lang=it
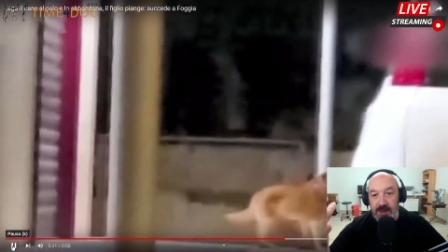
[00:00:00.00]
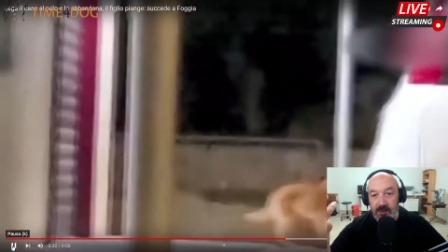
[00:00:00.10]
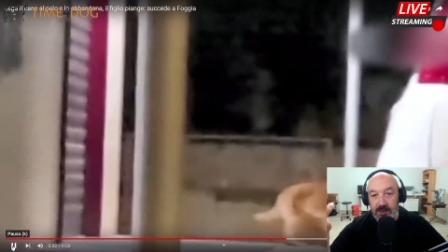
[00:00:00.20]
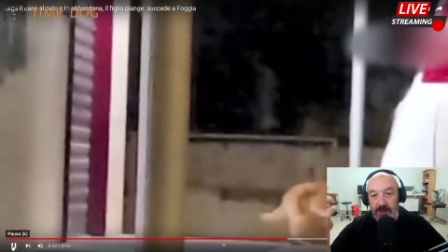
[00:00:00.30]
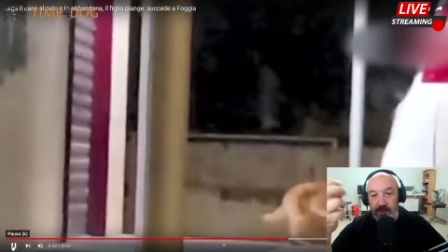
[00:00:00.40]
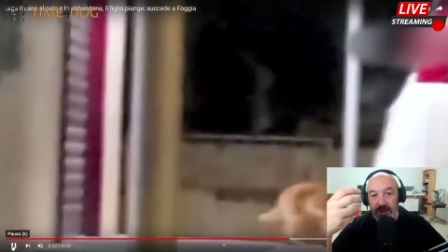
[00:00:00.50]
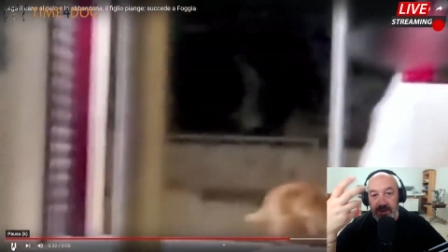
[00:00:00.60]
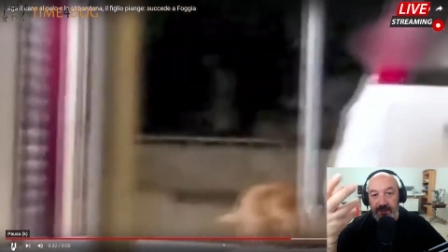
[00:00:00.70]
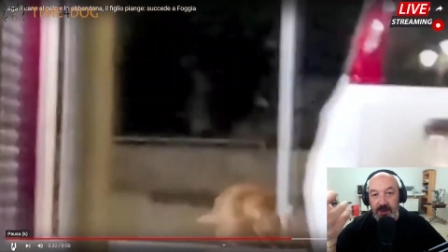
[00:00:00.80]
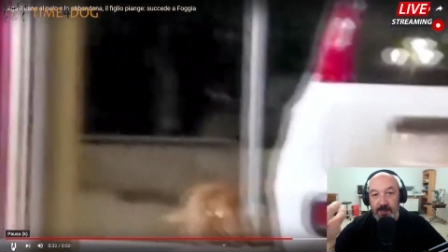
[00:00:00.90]
cosa poi di
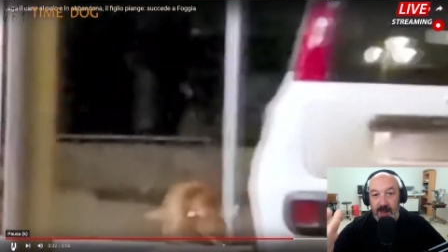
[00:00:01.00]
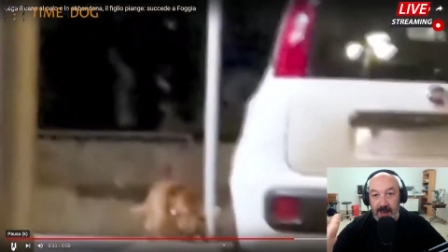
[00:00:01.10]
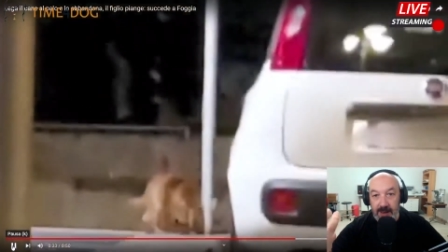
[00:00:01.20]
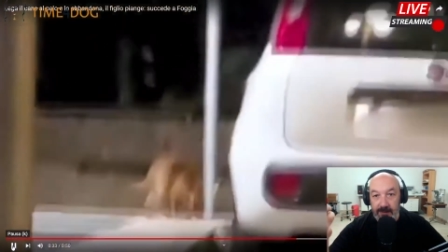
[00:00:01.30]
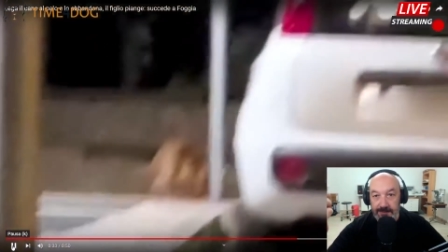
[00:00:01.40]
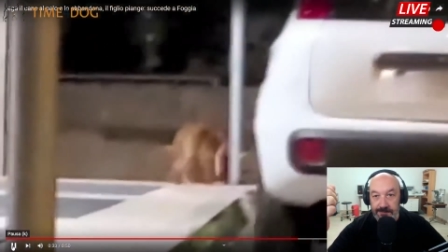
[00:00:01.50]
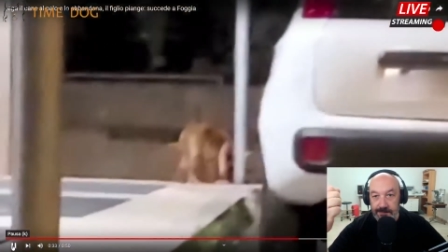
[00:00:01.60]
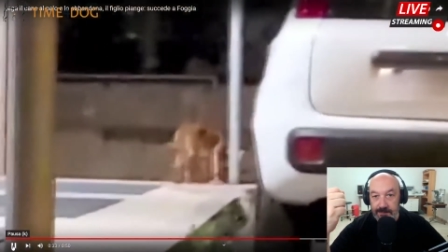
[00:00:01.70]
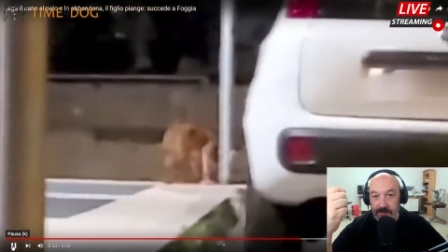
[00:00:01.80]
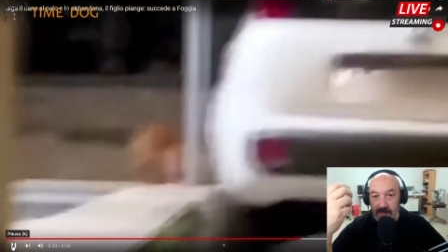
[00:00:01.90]
filmare
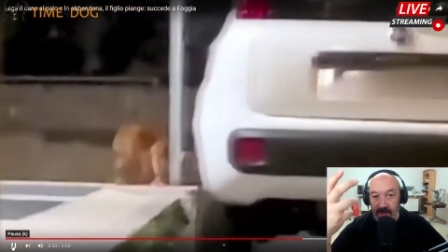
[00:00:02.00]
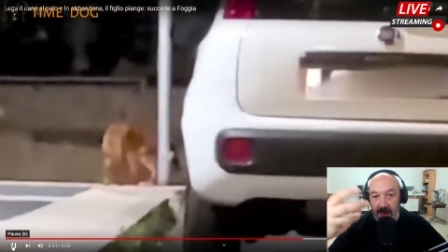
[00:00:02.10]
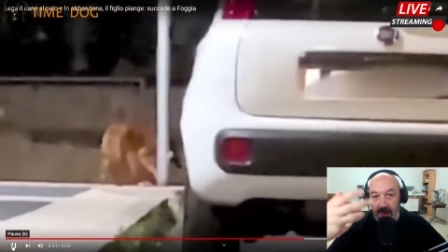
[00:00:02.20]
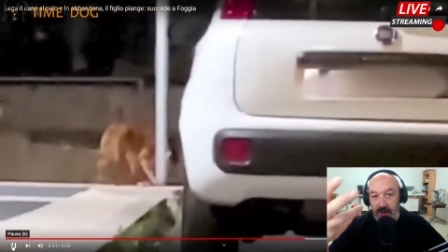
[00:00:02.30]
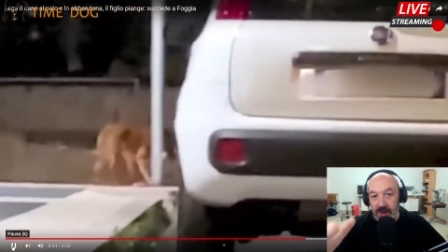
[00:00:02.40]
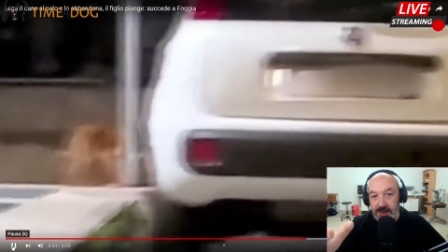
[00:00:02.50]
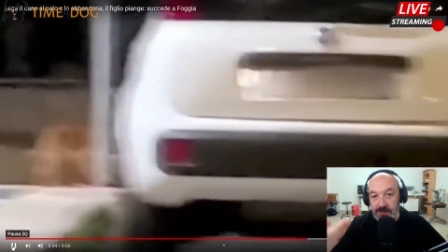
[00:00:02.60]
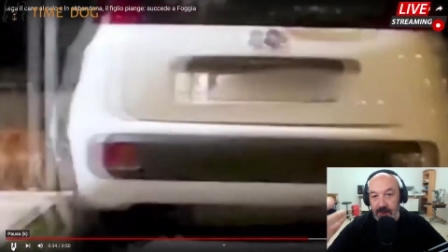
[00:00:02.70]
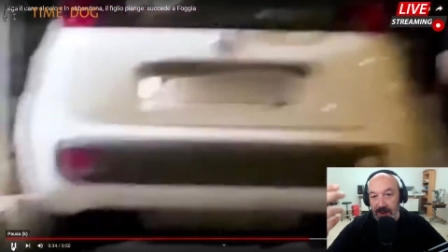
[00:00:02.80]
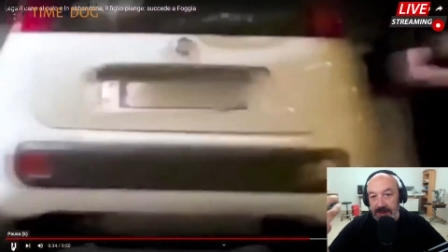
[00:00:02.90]
e non
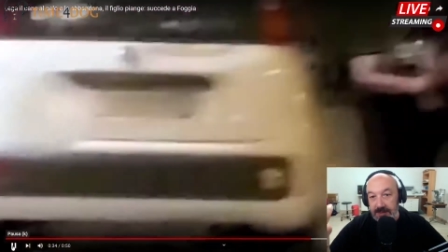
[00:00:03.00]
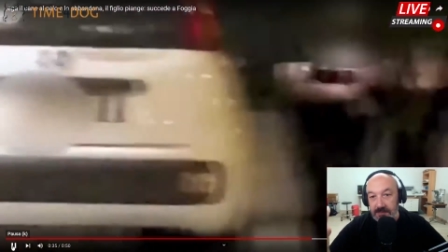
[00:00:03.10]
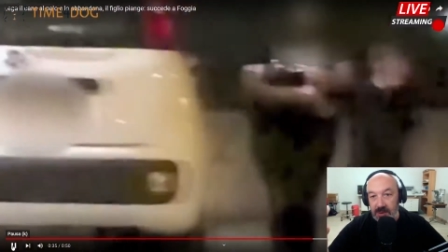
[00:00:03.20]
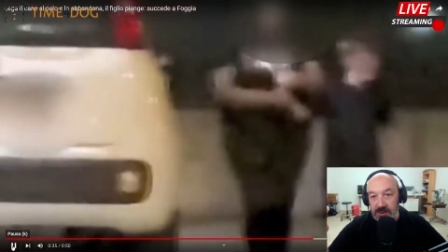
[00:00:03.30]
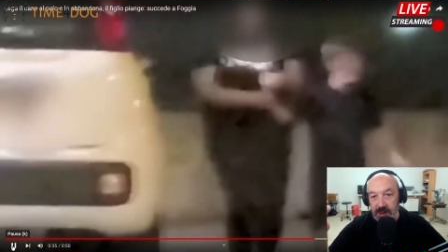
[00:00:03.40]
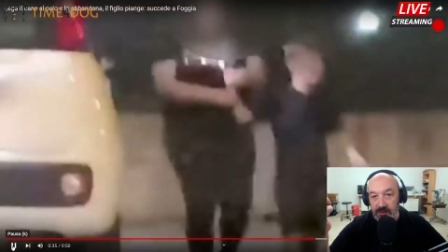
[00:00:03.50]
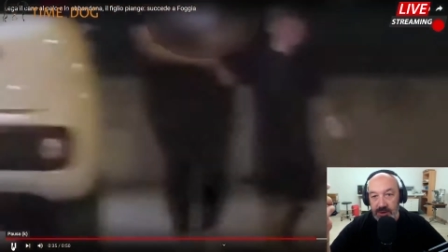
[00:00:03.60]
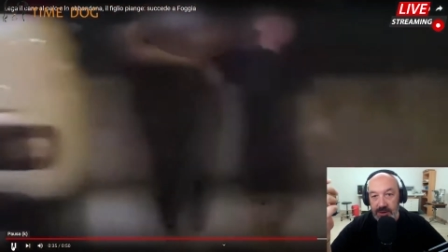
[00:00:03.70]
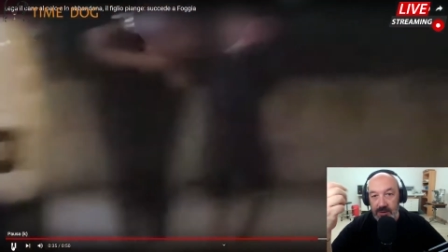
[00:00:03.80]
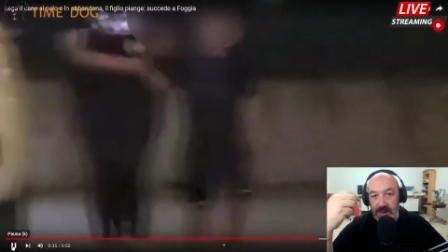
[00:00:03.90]
esporsi, io sarei
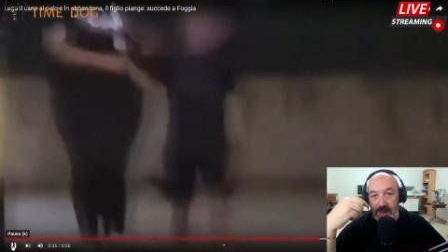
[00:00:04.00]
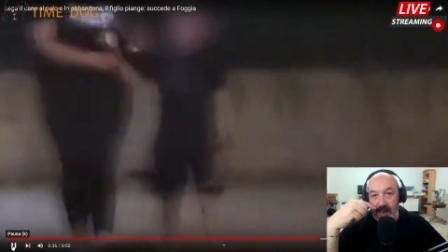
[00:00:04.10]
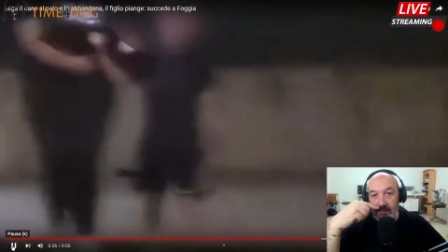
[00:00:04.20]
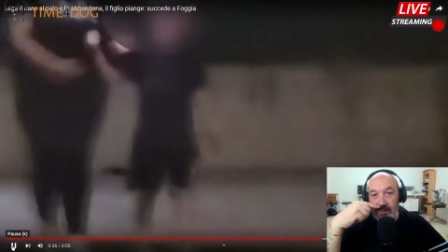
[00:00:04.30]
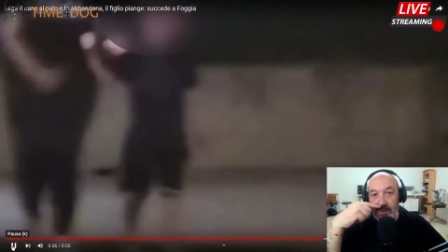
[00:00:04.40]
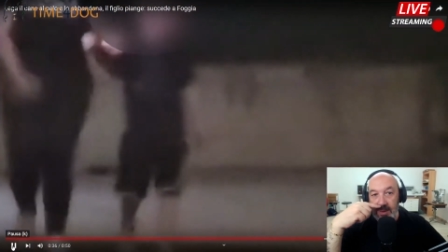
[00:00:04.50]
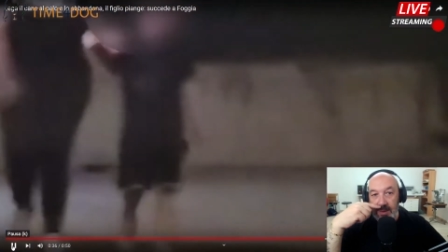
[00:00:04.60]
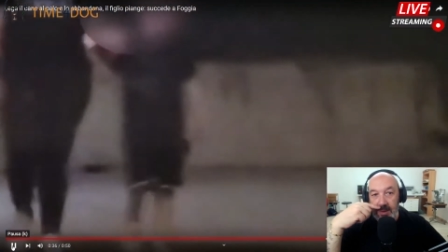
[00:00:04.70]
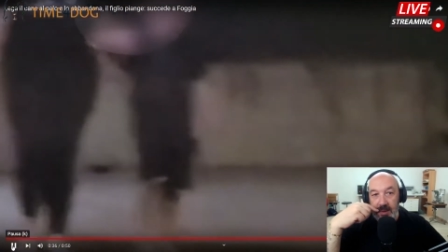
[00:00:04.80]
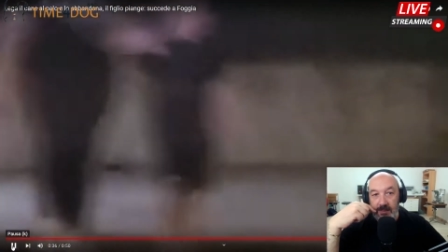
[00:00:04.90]
uscito dall'auto il